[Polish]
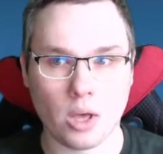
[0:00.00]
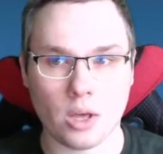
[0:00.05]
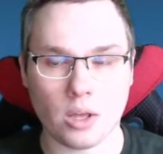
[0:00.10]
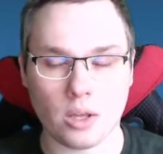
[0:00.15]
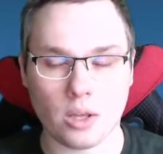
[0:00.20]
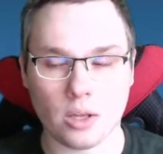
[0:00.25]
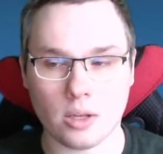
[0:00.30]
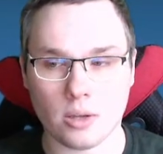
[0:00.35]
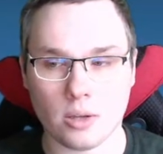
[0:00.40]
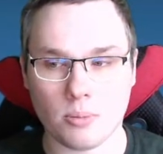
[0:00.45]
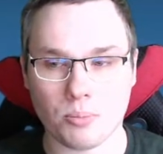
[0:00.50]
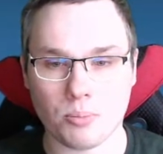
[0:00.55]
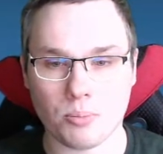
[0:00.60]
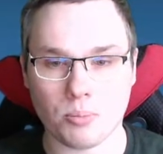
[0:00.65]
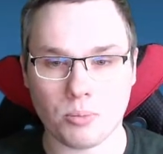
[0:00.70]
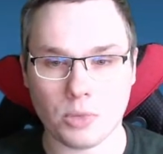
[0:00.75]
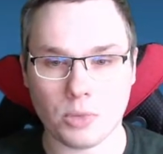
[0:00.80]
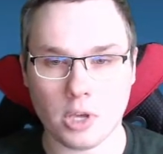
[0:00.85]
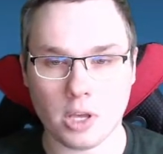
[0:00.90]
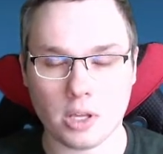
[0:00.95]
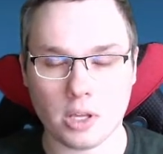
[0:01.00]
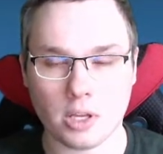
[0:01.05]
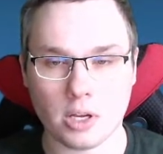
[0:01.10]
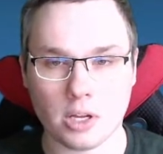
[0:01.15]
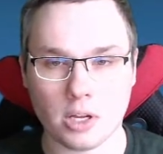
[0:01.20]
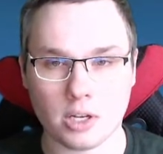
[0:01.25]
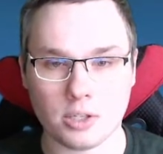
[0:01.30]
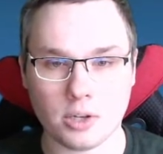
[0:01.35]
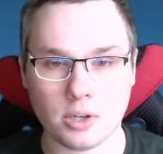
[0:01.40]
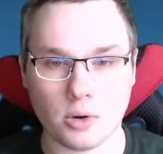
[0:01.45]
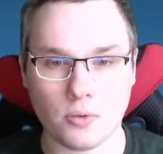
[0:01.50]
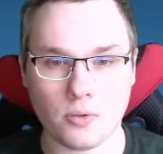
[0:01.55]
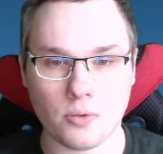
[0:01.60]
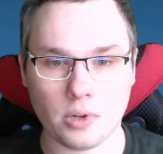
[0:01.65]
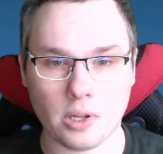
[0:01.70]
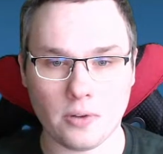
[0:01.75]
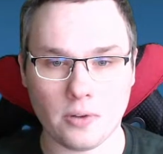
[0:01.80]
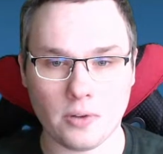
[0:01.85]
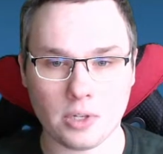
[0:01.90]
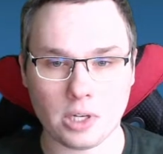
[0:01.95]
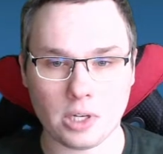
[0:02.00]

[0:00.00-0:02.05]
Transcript: e, mniej tych kryształów wydawać